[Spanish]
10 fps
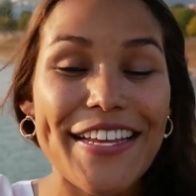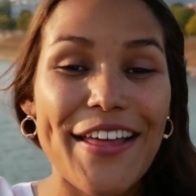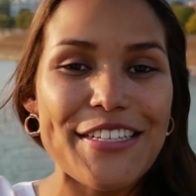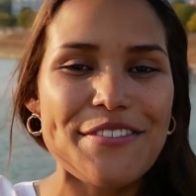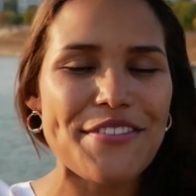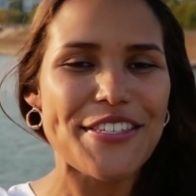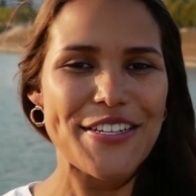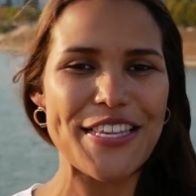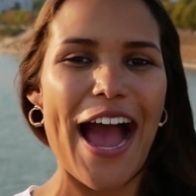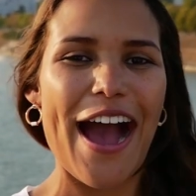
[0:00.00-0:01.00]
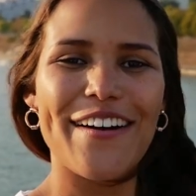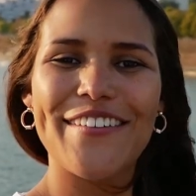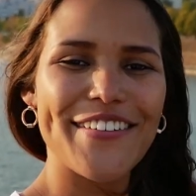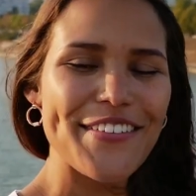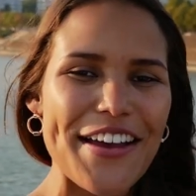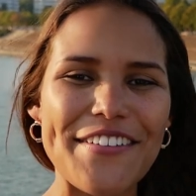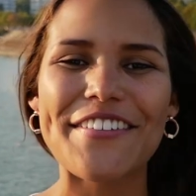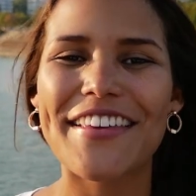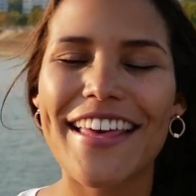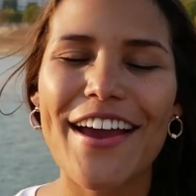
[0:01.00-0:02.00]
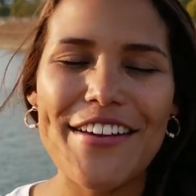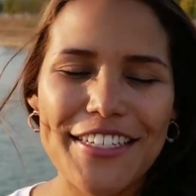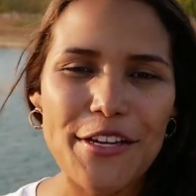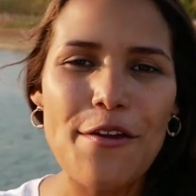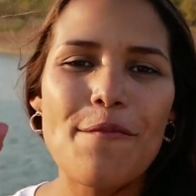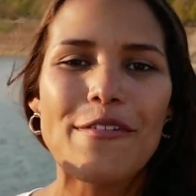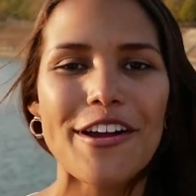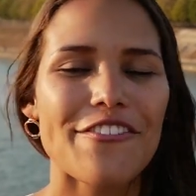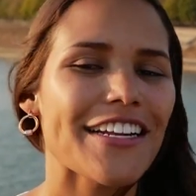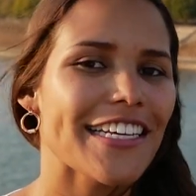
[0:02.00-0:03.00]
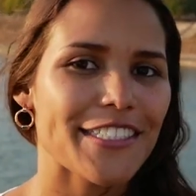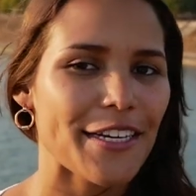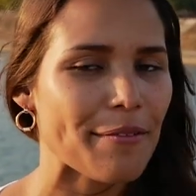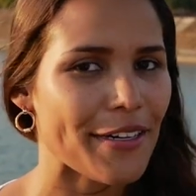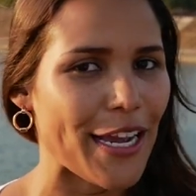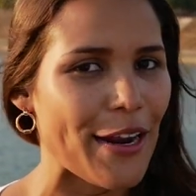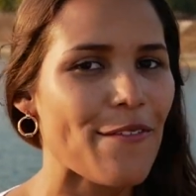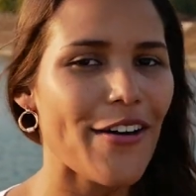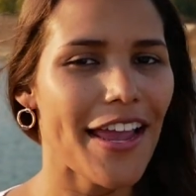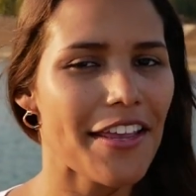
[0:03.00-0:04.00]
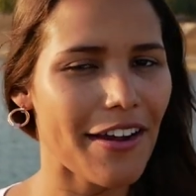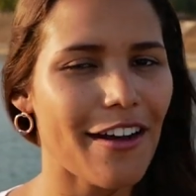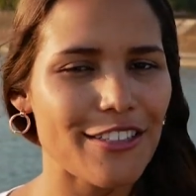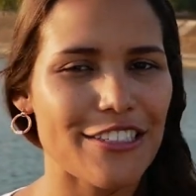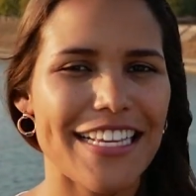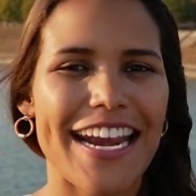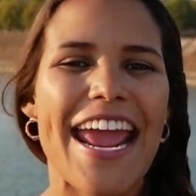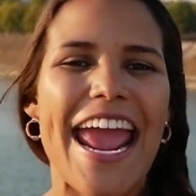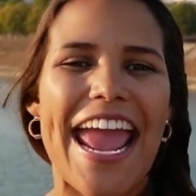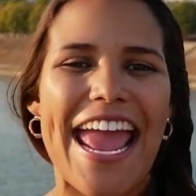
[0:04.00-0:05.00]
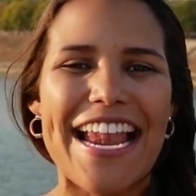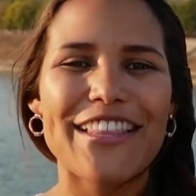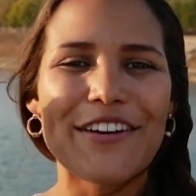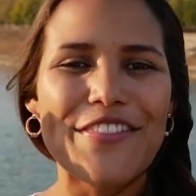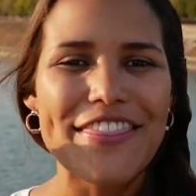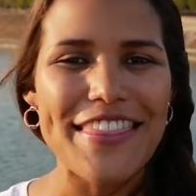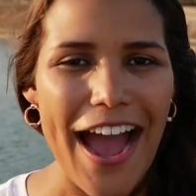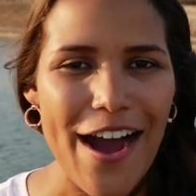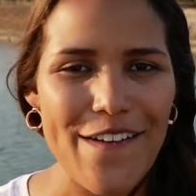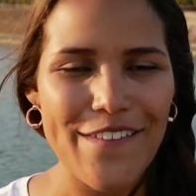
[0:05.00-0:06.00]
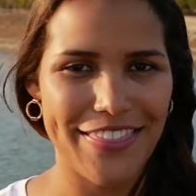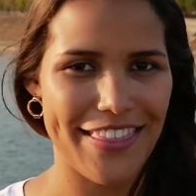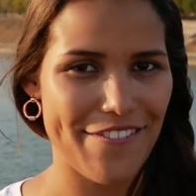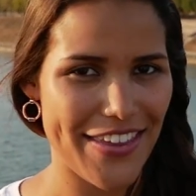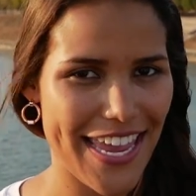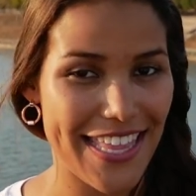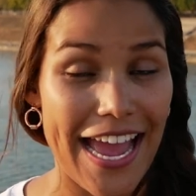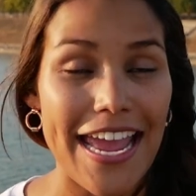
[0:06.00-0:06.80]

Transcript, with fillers: a todos, bienvenidos a un nuevo video y estoy muy feliz chicos porque los voy a llevar a conocer el Donau de Viena,